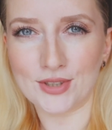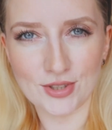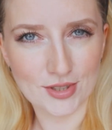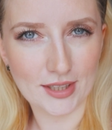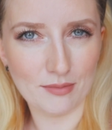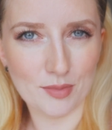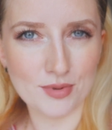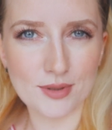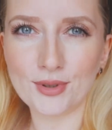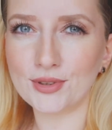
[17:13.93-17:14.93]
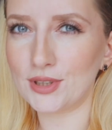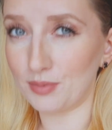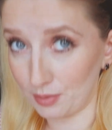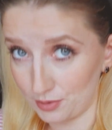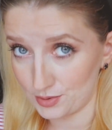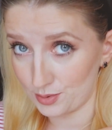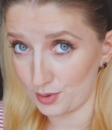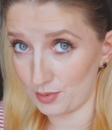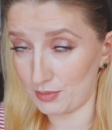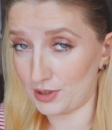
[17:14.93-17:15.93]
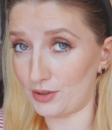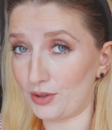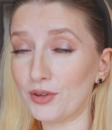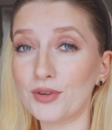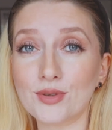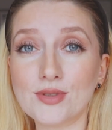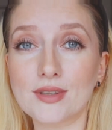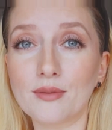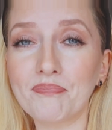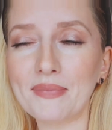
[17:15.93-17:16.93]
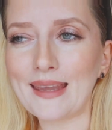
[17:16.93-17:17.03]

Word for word: Czy zostajemy przy blondzie i po prostu robimy tylko odrosty,